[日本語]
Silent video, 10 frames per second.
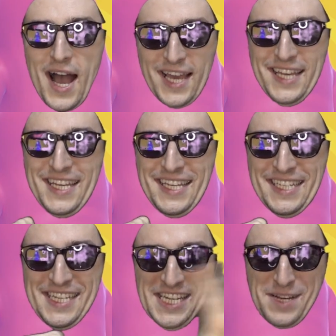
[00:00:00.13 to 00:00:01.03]
は
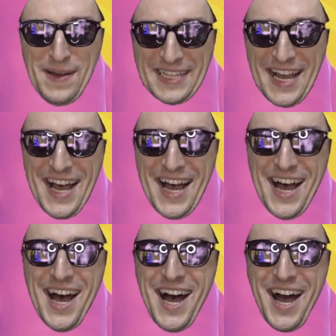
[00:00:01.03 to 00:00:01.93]
い、柴
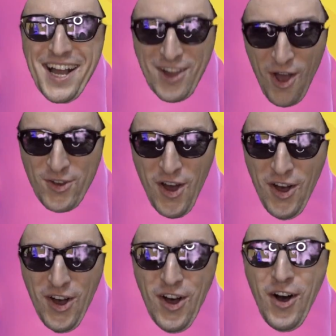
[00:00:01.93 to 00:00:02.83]
田高
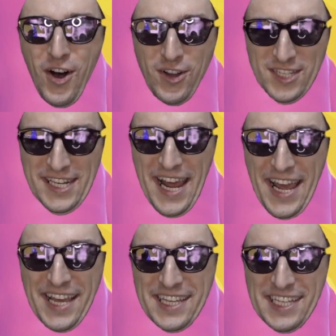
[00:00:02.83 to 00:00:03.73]
校2
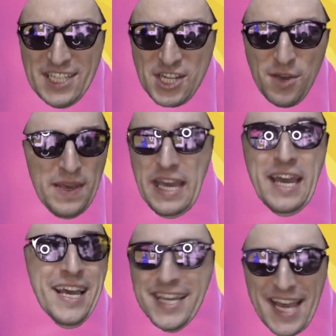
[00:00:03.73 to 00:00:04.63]
年1組、
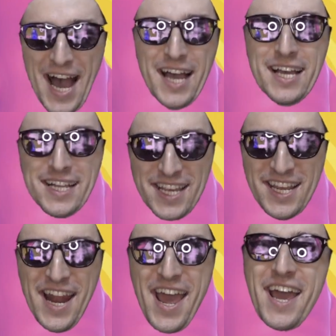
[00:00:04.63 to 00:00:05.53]
いや、2
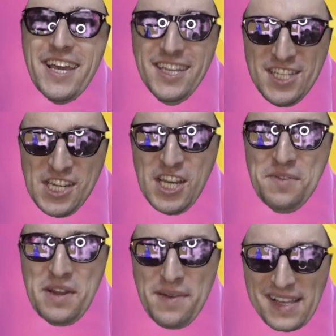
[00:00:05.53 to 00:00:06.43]
年1
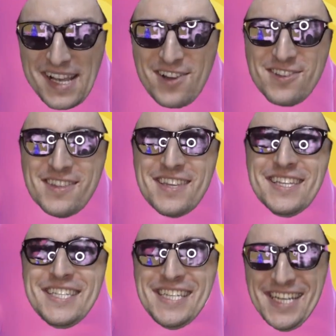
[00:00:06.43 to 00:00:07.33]
組の皆さんこん
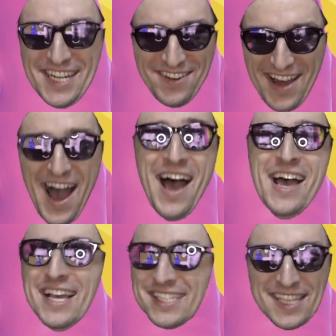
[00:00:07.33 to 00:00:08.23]
にちは、
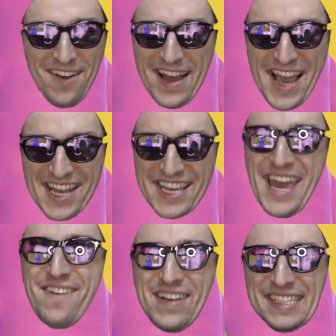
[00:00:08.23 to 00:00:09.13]

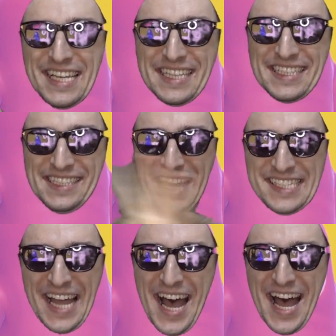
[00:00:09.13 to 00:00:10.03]
サワヤンゲームズで
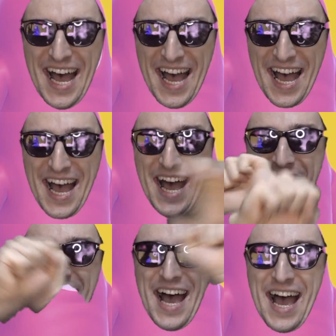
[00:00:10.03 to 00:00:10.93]
した
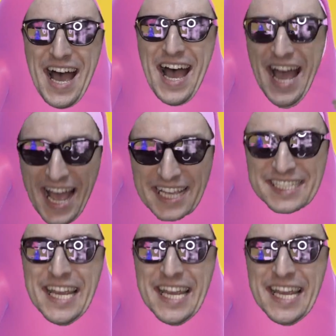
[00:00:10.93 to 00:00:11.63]
あ